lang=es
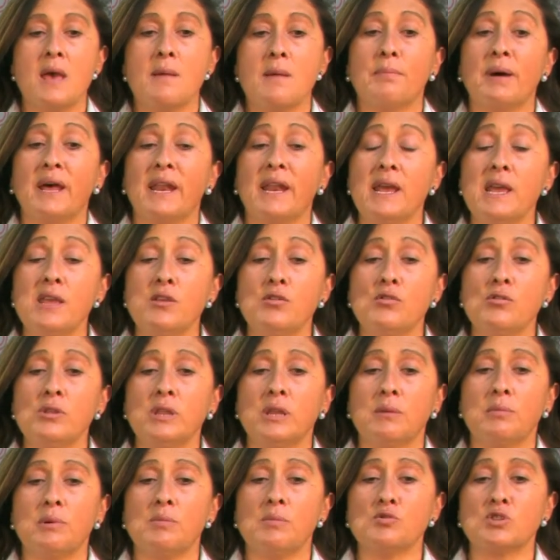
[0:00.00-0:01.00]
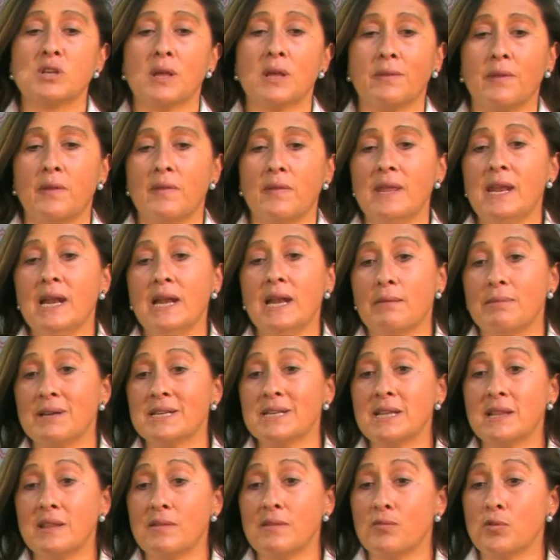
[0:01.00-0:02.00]
Para ello debemos acceder a la
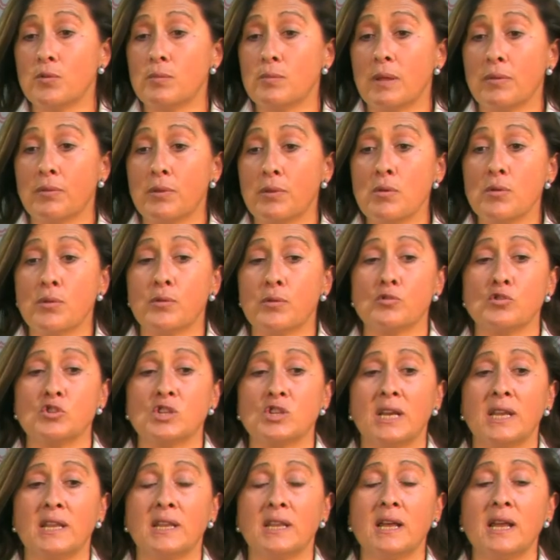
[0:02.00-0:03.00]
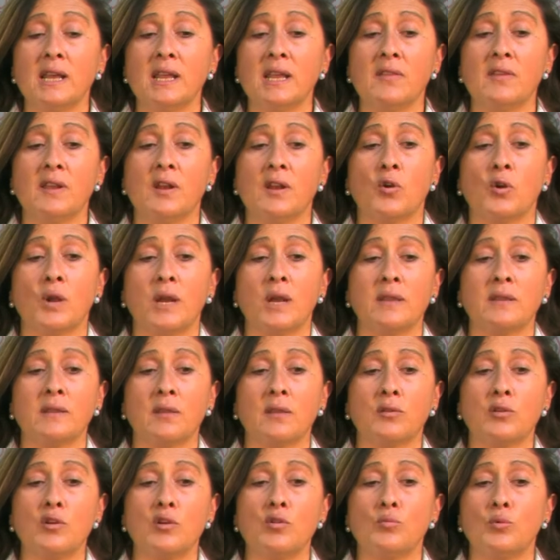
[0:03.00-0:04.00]
base de información zoosanitaria de la
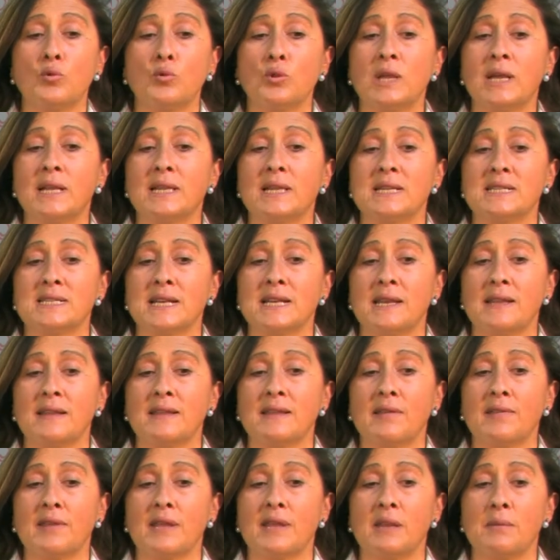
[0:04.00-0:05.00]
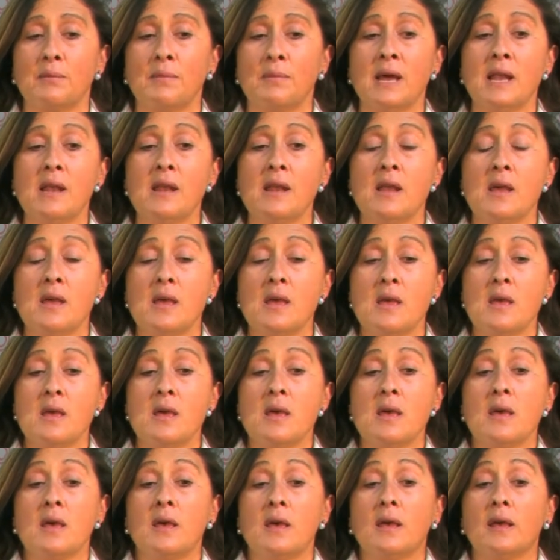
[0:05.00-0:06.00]
Organización Mundial de Sanidad Animal,
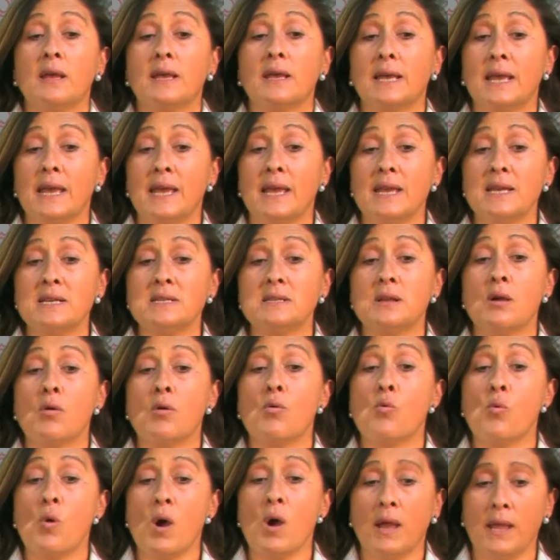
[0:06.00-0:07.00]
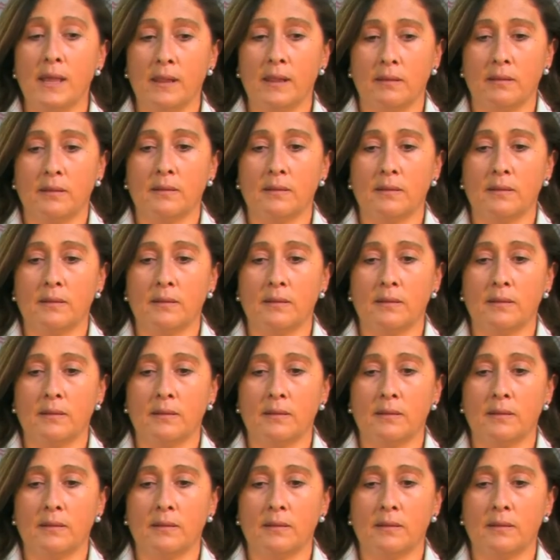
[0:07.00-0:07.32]
que es WAHID.